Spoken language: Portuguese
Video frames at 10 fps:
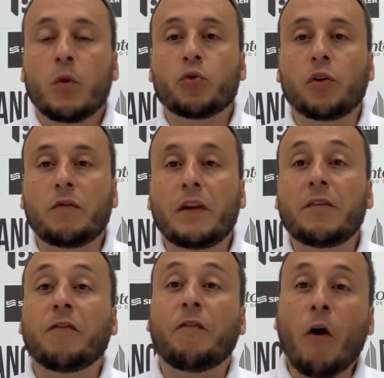O Joinville
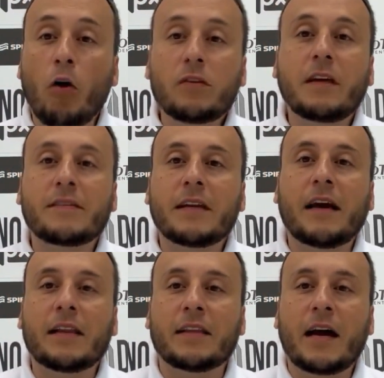volta a ter
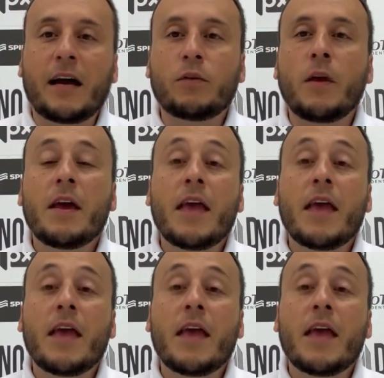calendário,